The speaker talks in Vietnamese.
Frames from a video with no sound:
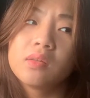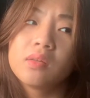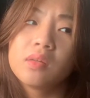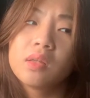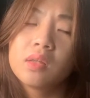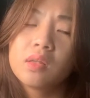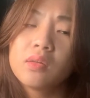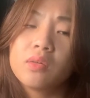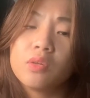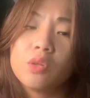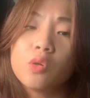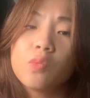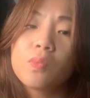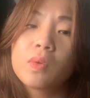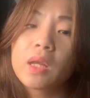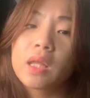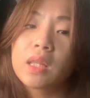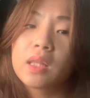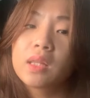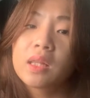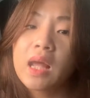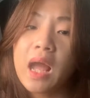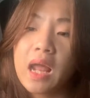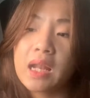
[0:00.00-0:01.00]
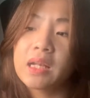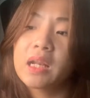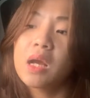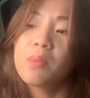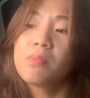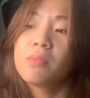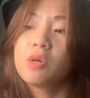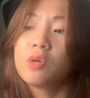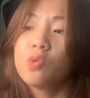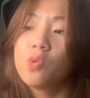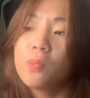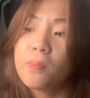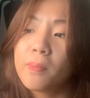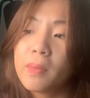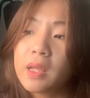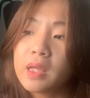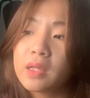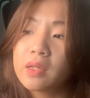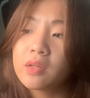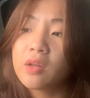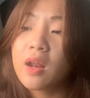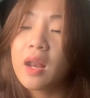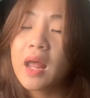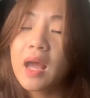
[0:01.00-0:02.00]
sử dụng cái khả năng mới của
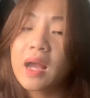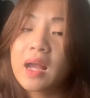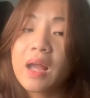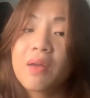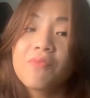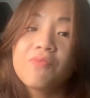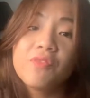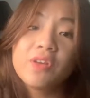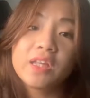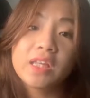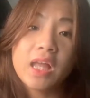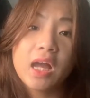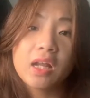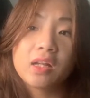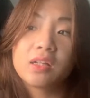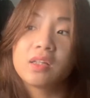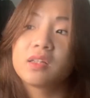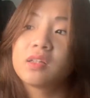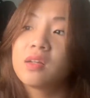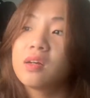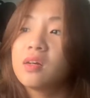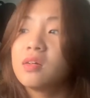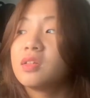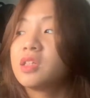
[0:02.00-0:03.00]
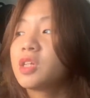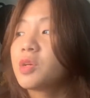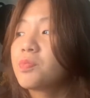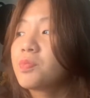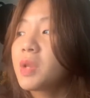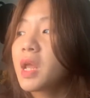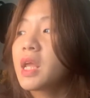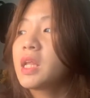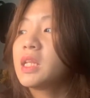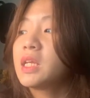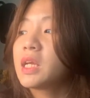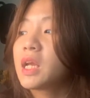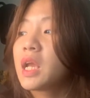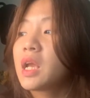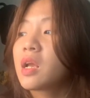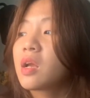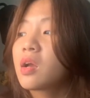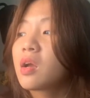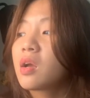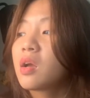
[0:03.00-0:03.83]
mình đó là các vị thần ở trong này thì cái